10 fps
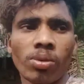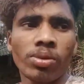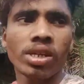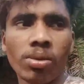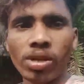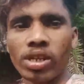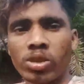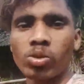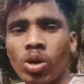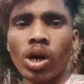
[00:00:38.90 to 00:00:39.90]
हाँ मतलब
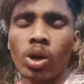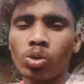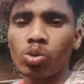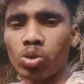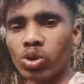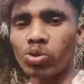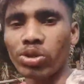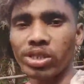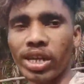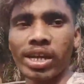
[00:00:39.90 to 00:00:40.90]
लेट हूँ तो चल
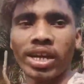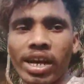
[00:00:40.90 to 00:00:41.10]
चलते हैं